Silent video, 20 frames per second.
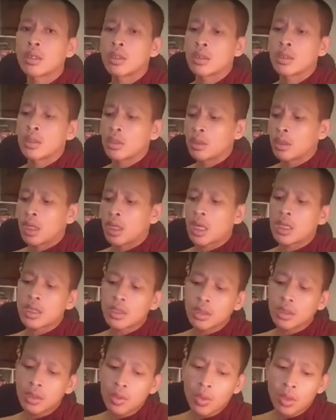à rương
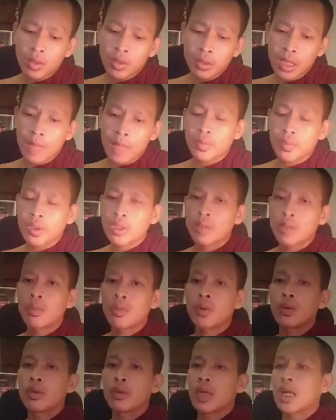tua sạp này
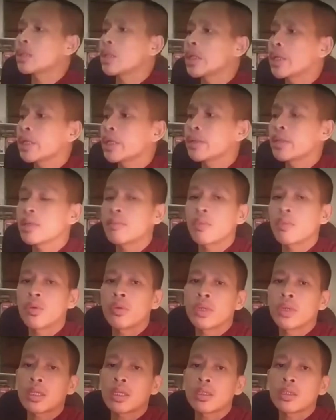mồi à rương lê này
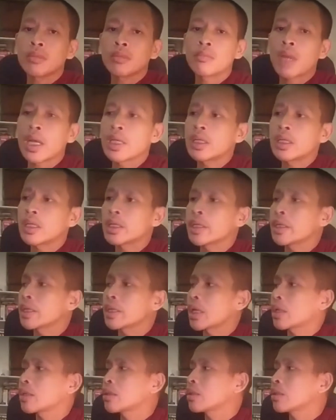mồi à rương bay lên
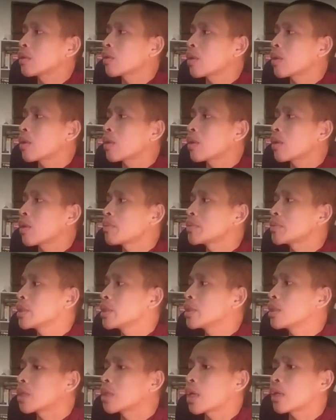này à rương rom chứ rương
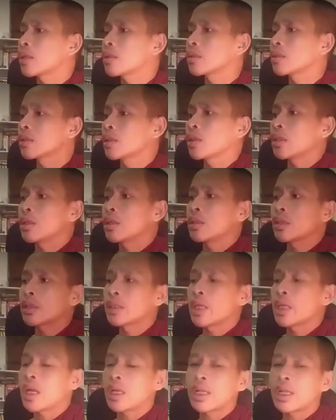à rương tật
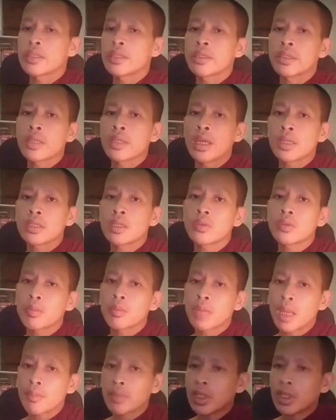thẹn đây tật thẹn chứ không
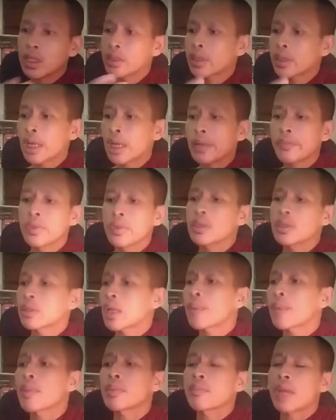rập nên thay với cứ thay mặt
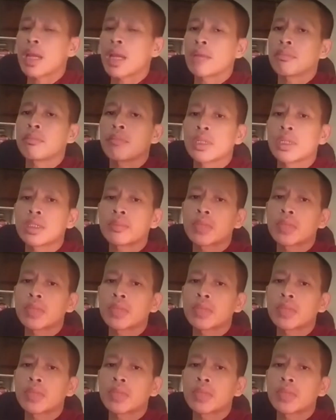bàn mà chấm đất